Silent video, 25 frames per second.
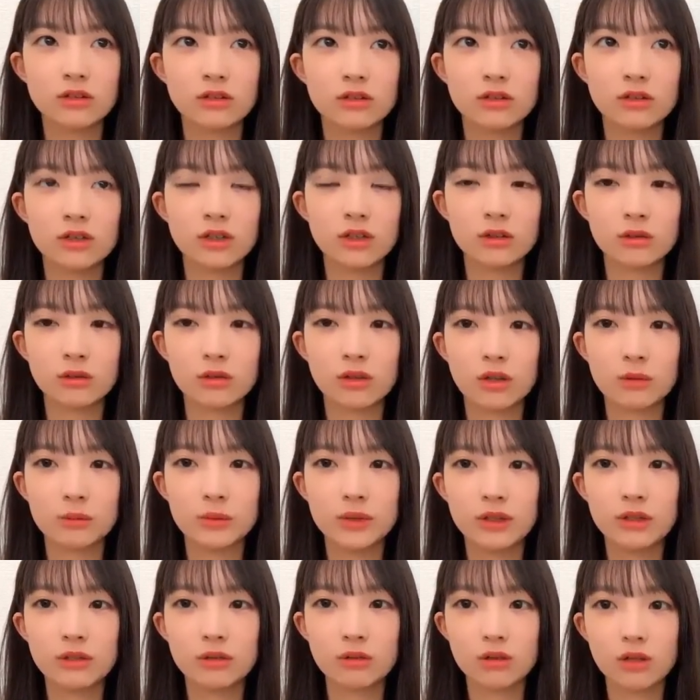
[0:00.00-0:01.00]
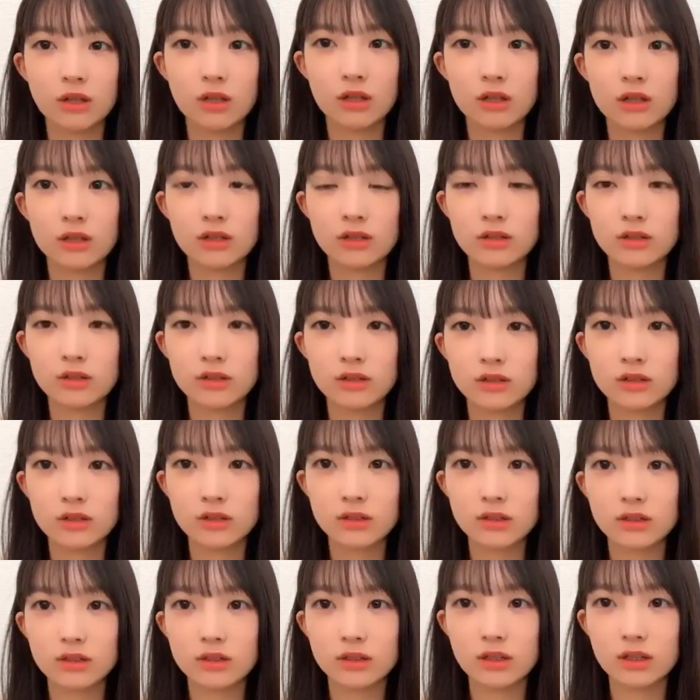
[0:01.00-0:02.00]
ちゃんと髪とか
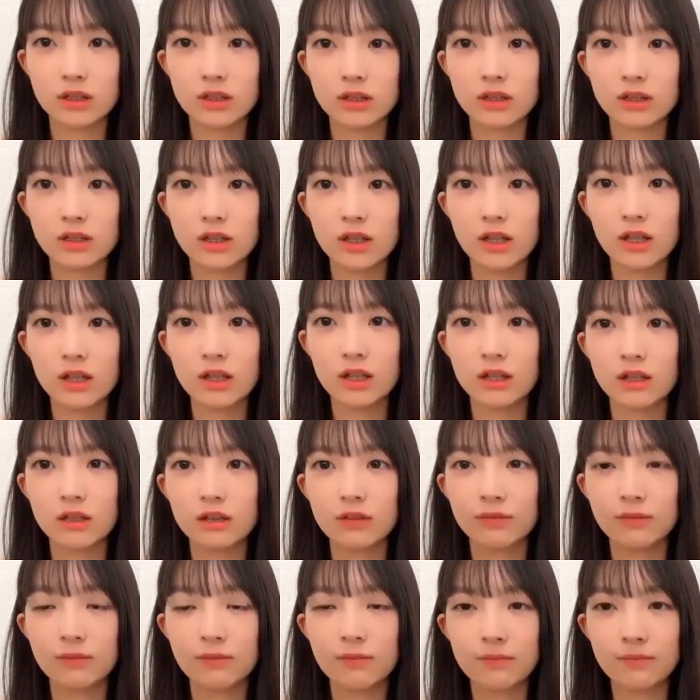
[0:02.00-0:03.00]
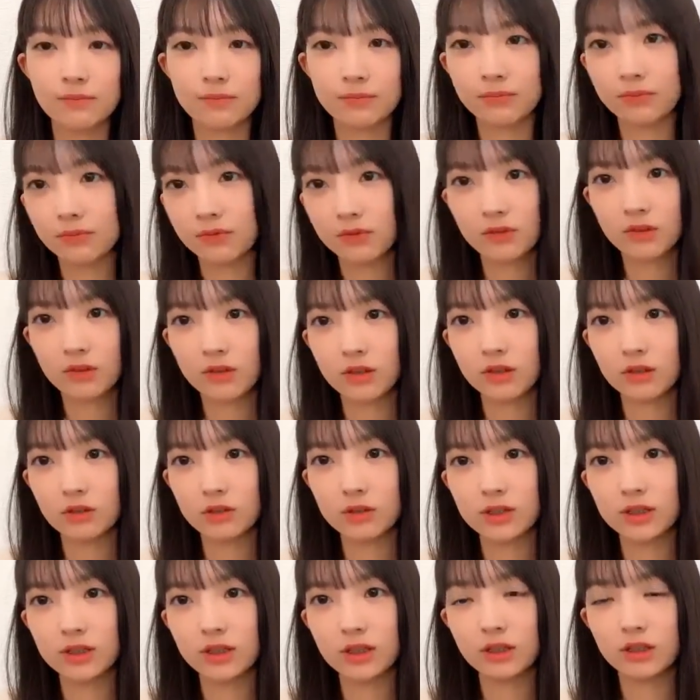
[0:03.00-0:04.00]
やってよ
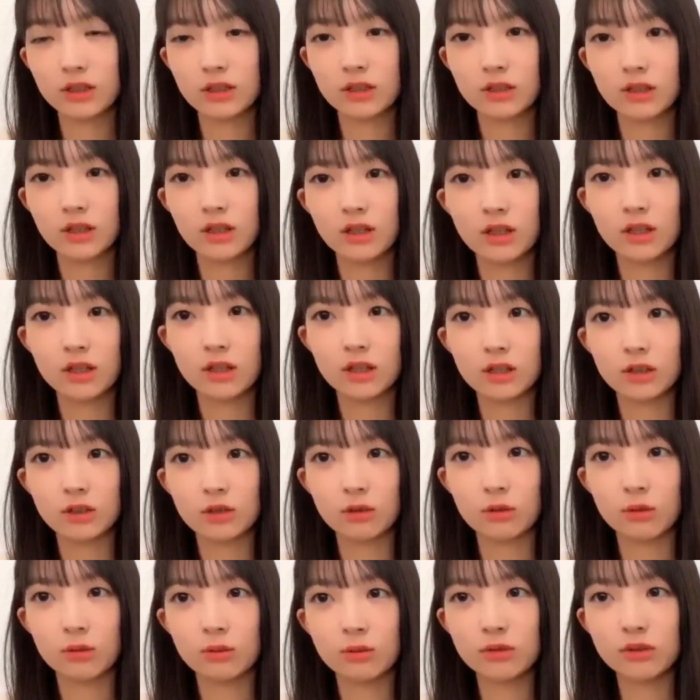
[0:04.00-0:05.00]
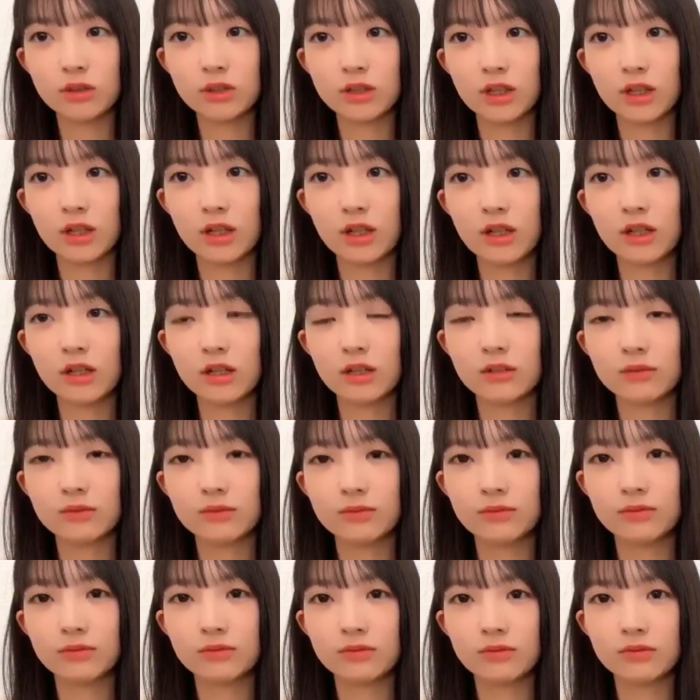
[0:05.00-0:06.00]
しと思ったら
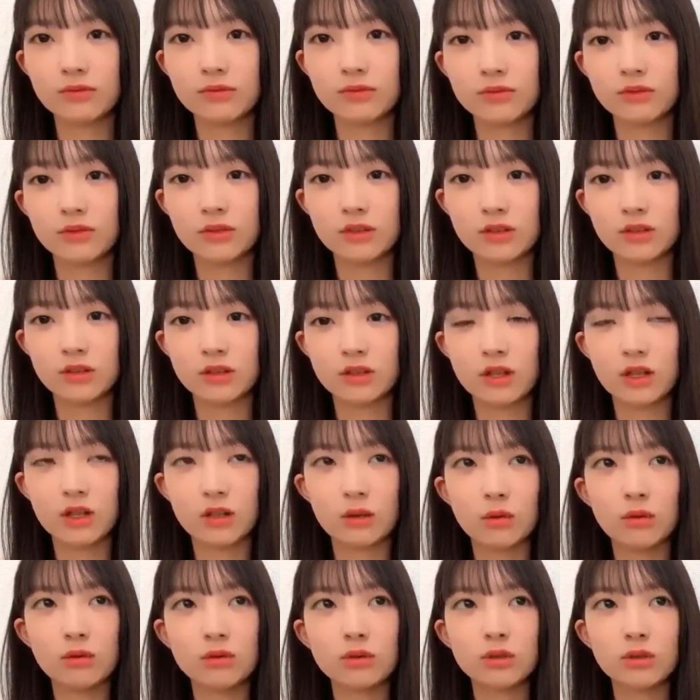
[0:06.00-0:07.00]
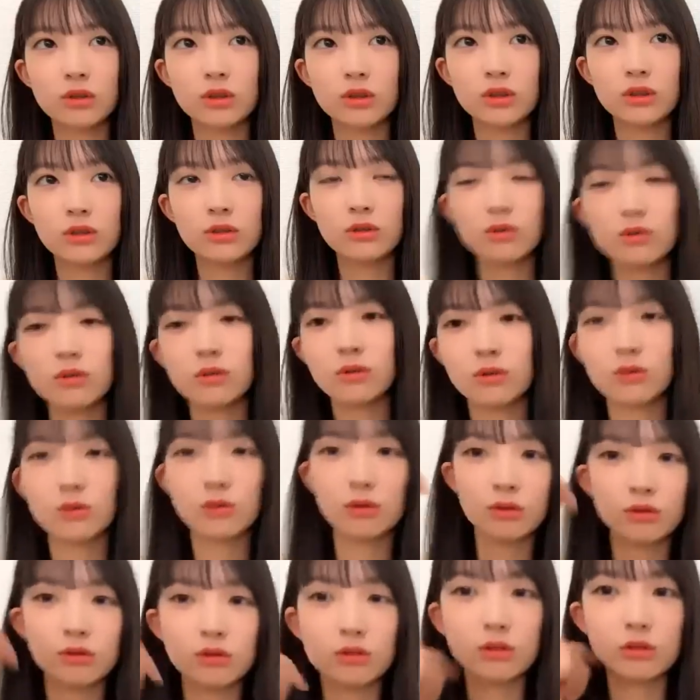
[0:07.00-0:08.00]
で香水をこ
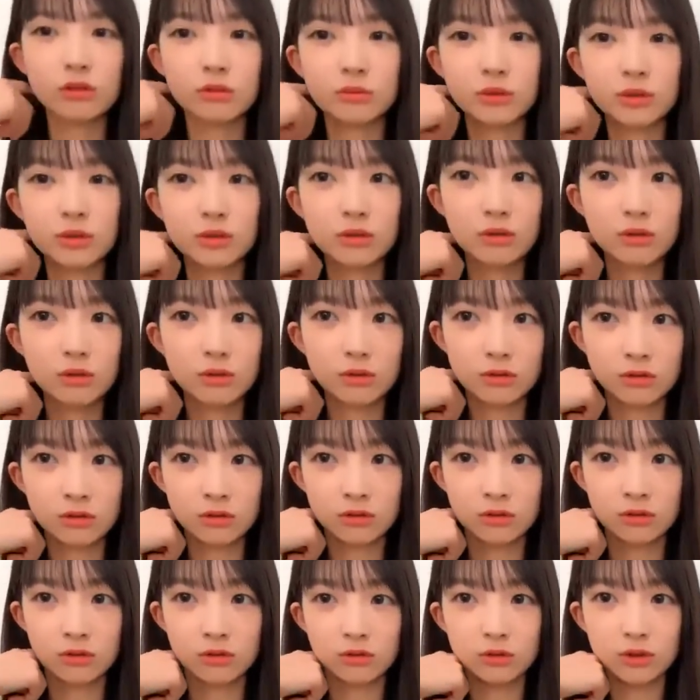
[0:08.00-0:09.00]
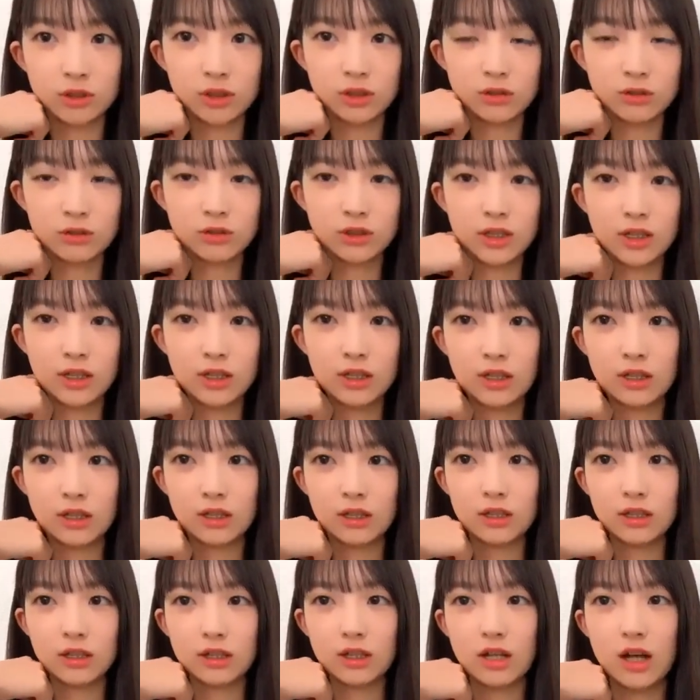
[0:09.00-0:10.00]
この首の後ろに
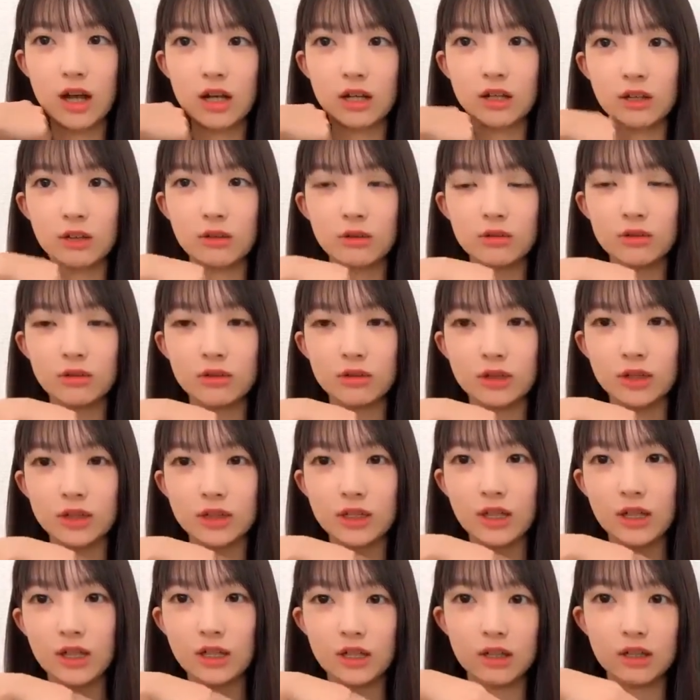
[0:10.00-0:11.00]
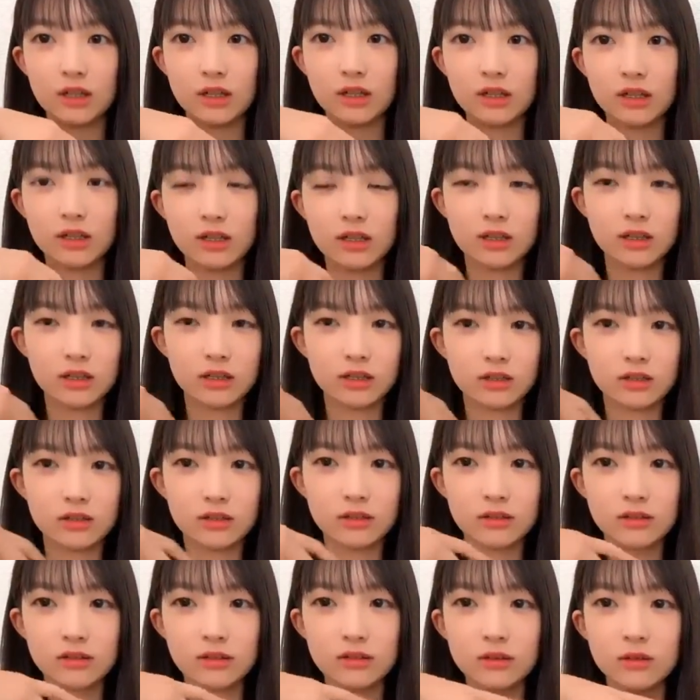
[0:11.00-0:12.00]
かけようとして
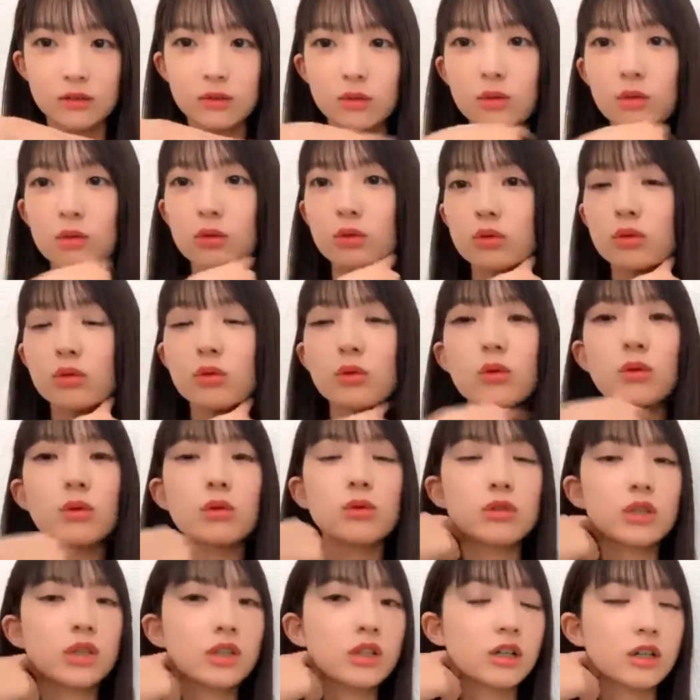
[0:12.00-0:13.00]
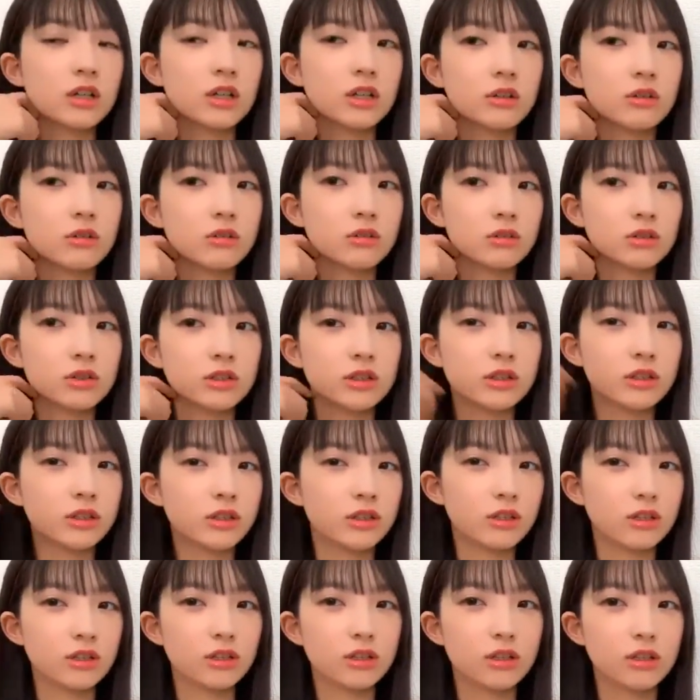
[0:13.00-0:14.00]
ことここにかけようとし
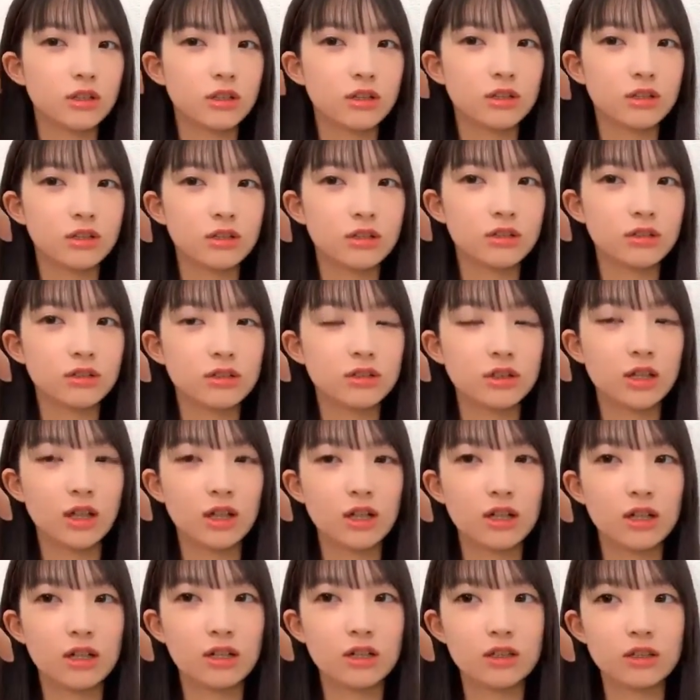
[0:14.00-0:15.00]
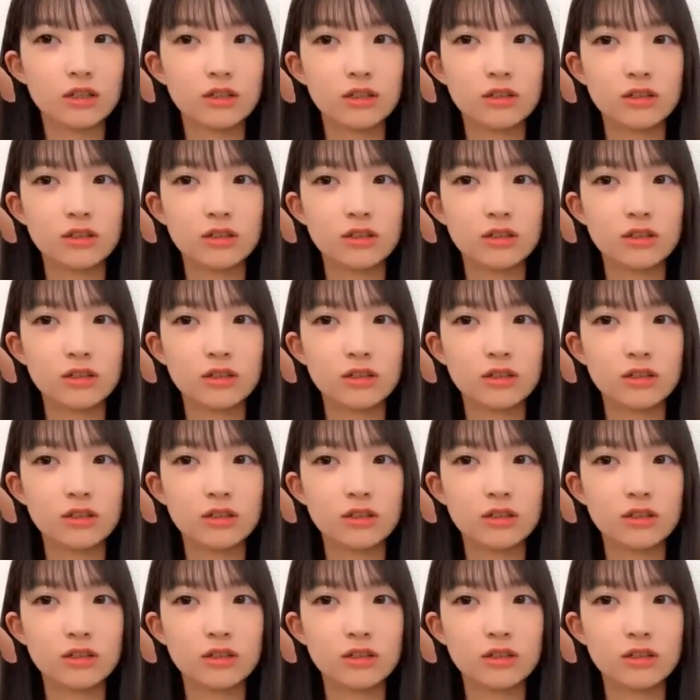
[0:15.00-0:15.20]
てしたら